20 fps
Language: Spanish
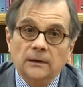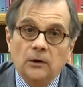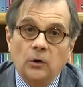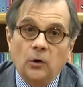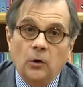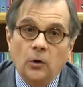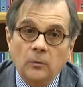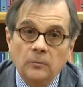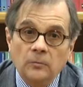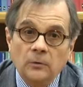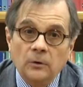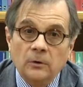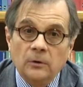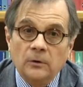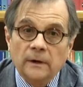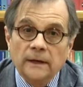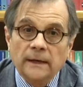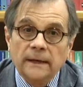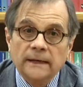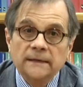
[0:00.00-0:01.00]

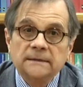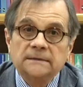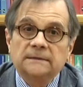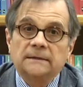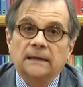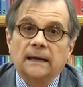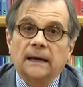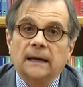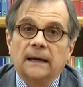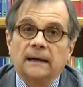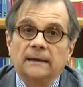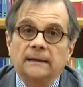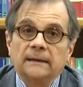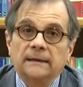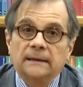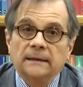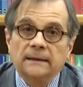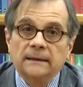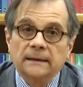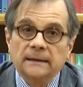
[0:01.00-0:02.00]
Cómo esta
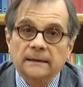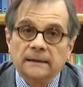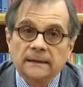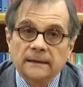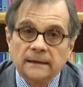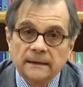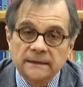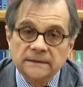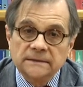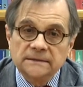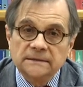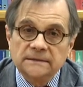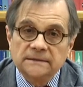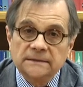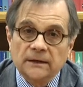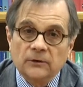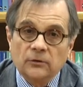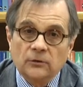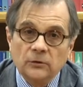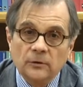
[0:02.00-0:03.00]
eh, crisis
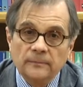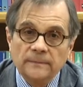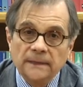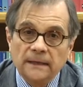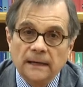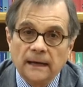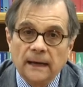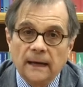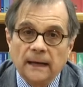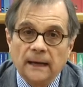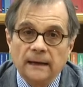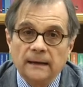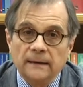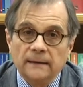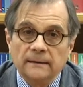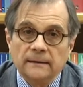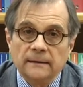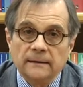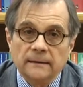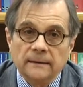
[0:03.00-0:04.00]
económica
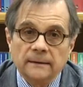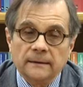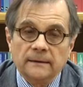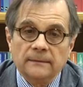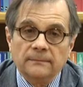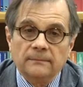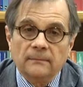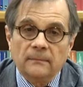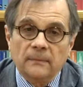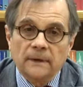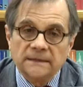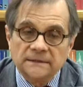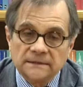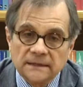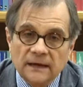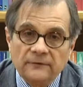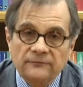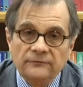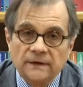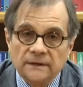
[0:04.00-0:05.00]
eh,
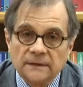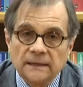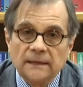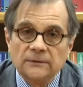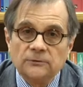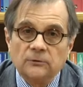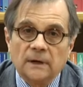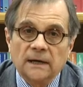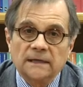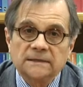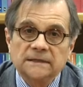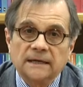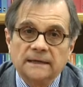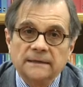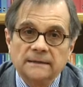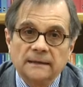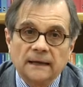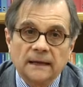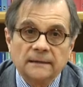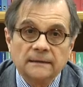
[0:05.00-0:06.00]
está afectando a la
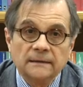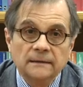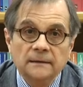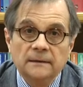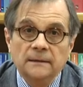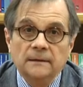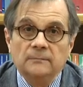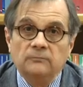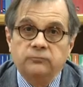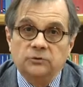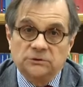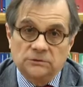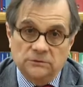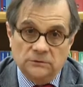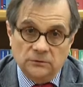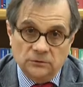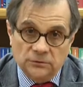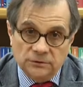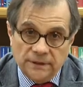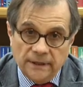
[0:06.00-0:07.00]
sanidad pues
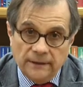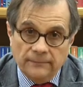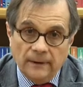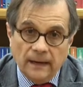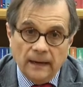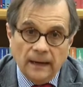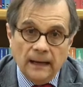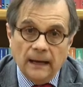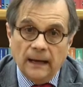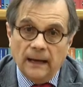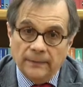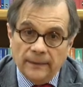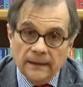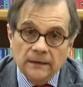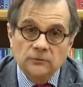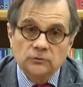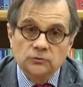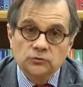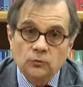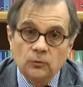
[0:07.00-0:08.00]
nos lleva a
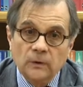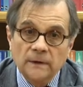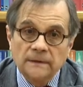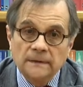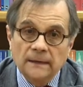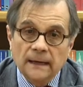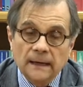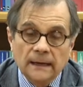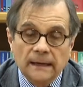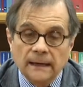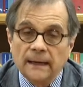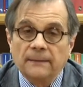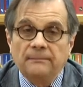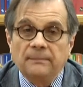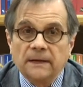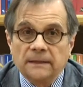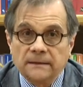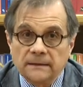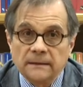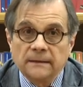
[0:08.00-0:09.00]
darnos cuenta que a
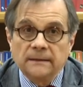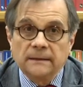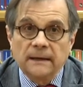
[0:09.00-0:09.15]
partir